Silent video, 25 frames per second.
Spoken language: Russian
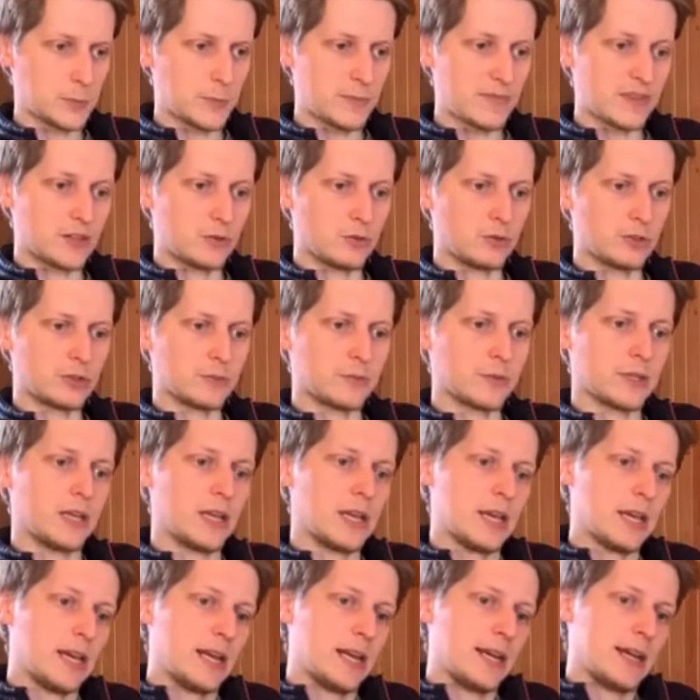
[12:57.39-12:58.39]
он
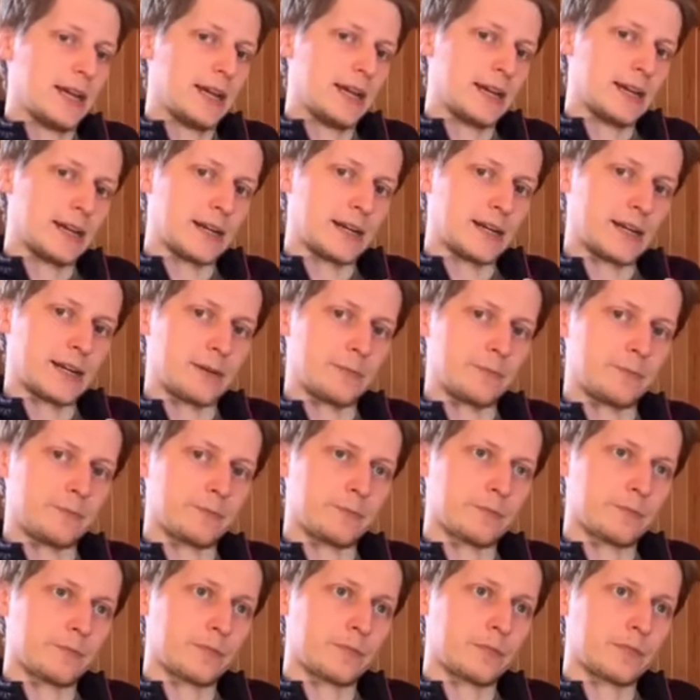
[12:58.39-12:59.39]
а,
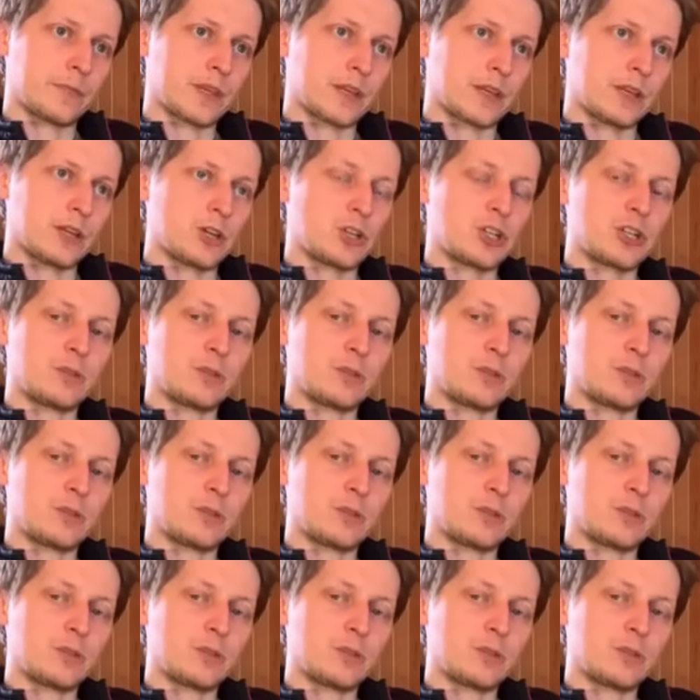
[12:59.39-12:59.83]
решил